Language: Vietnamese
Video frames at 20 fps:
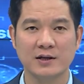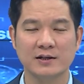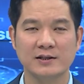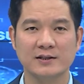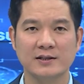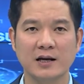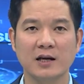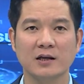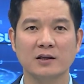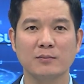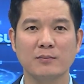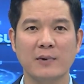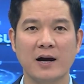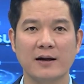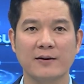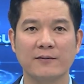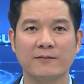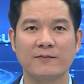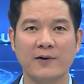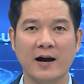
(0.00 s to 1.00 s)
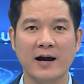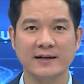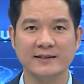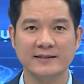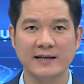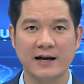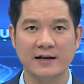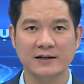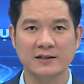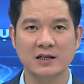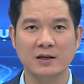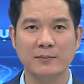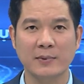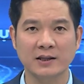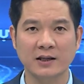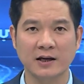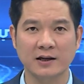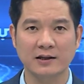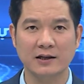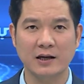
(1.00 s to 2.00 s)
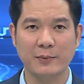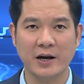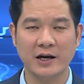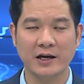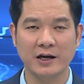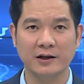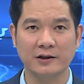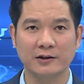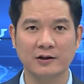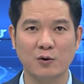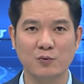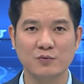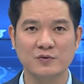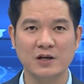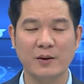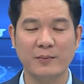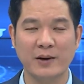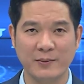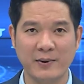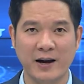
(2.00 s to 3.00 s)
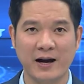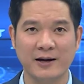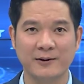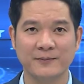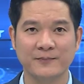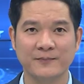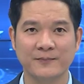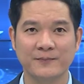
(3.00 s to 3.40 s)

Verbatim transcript: gian lận thương mại và hàng giả trên địa bàn tỉnh năm hai nghìn không trăm hai mươi ba.